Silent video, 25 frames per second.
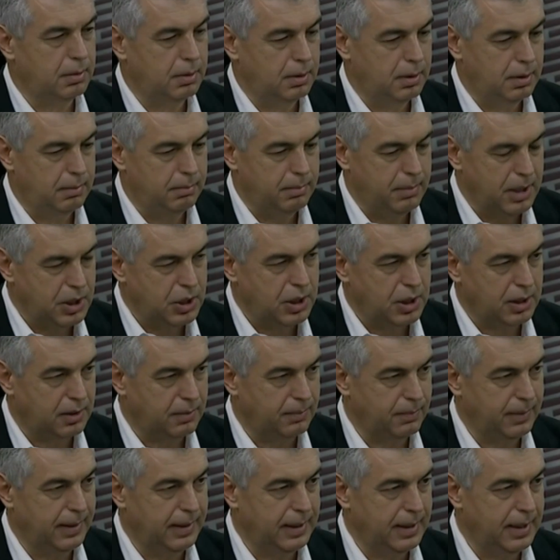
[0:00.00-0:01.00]
meç
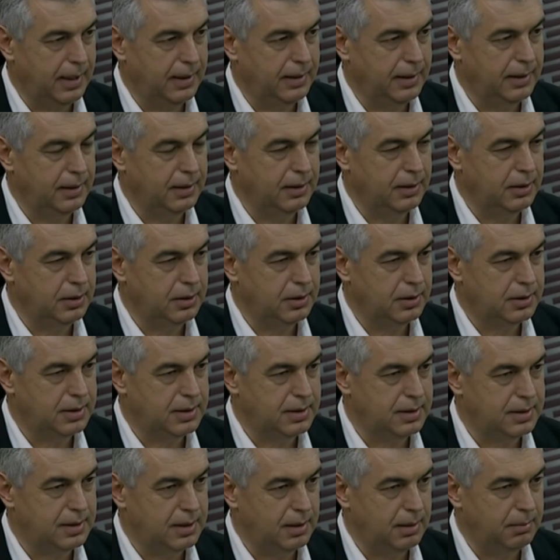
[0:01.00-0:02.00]
etme. Yani
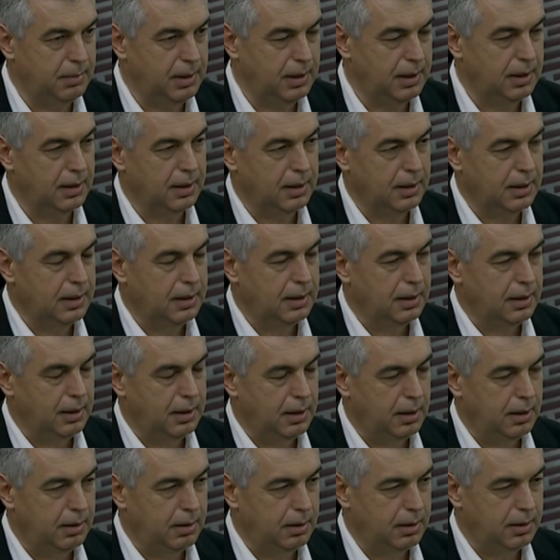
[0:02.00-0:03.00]
sistemi
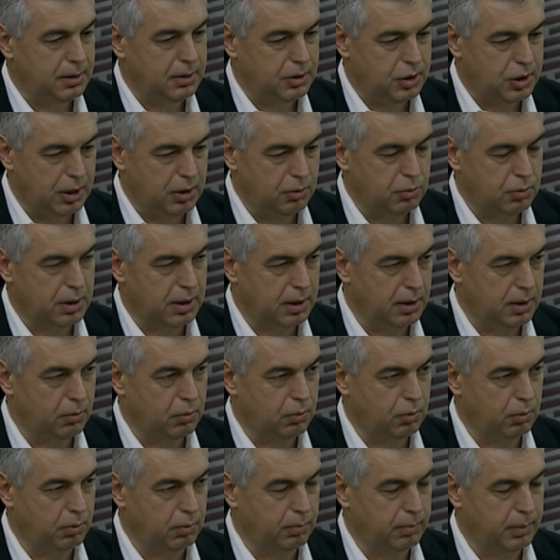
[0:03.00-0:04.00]
e, şey üzerine
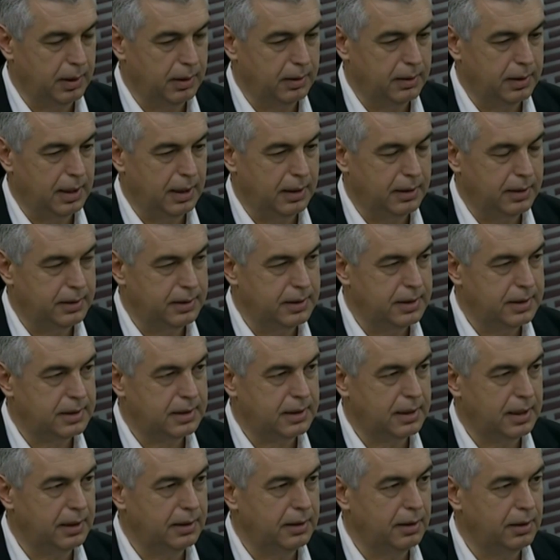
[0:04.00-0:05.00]
kurma. Yani
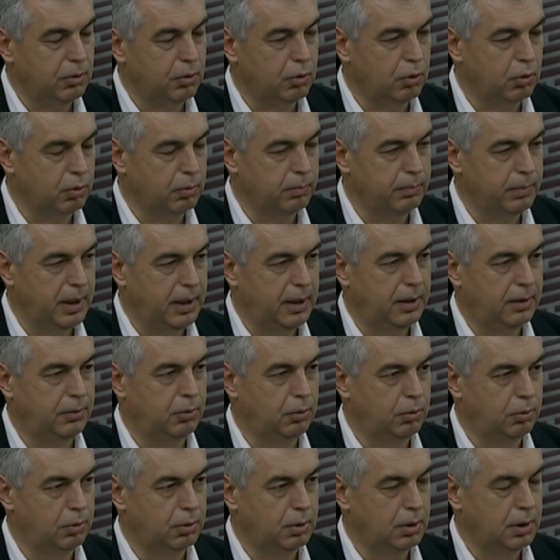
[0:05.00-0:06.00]
risklerden korunmaya
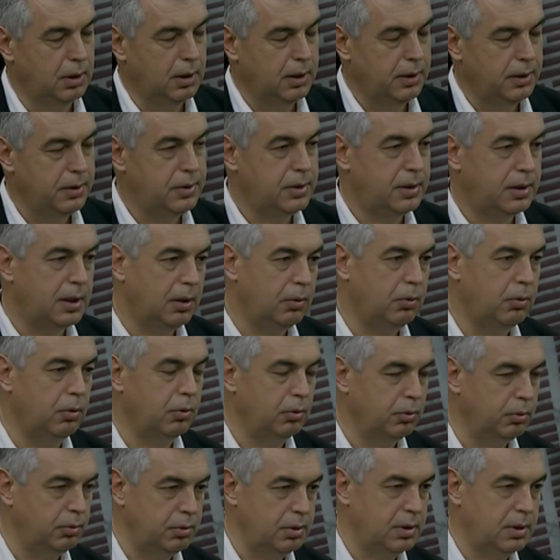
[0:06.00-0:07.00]
dönük. Riskten
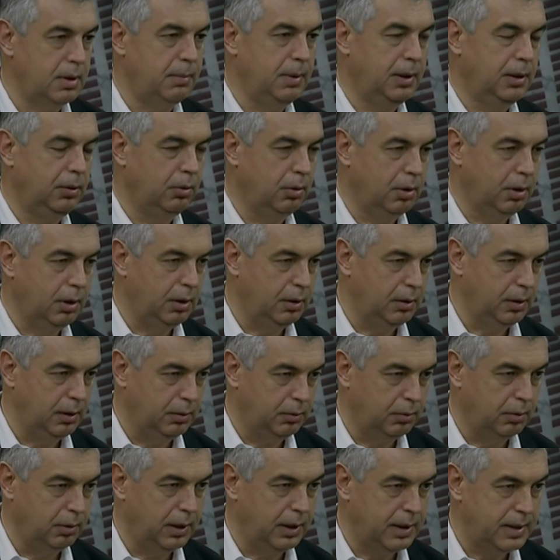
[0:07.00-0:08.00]
korunduğu zaman doğal,
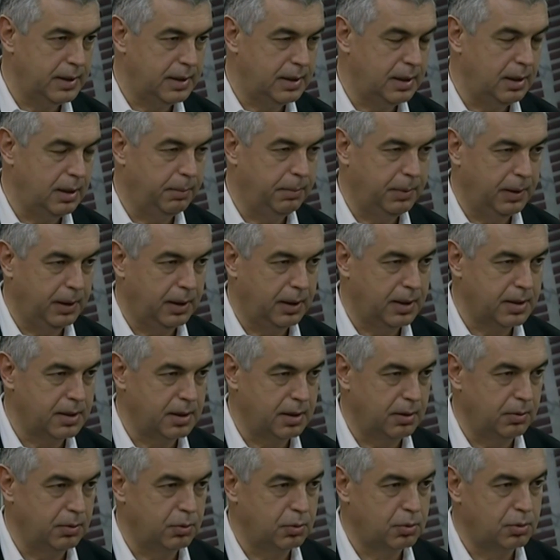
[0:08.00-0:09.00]
dolayısıyla para
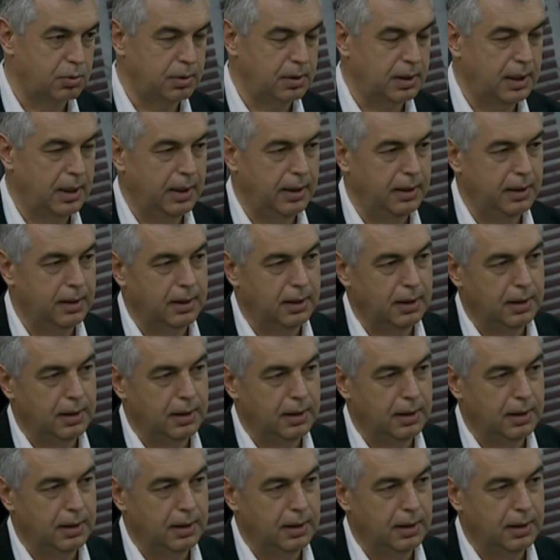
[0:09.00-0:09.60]
kazanıyorsun. Yani